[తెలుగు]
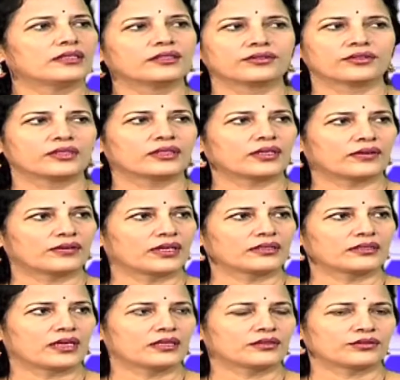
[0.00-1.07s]
డిటూరేట్ అవ్వడం
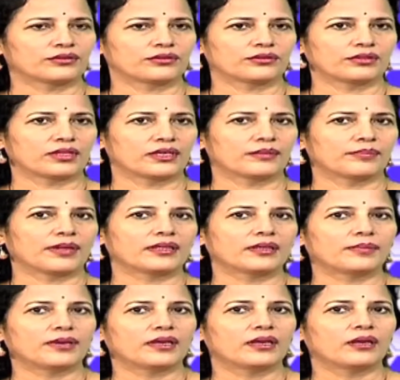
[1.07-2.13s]
ఛాన్స్ ఉంటుందండి పెద్ద
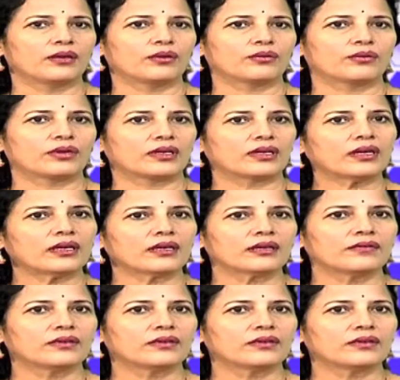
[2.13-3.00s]
పిల్లల్లో కంటే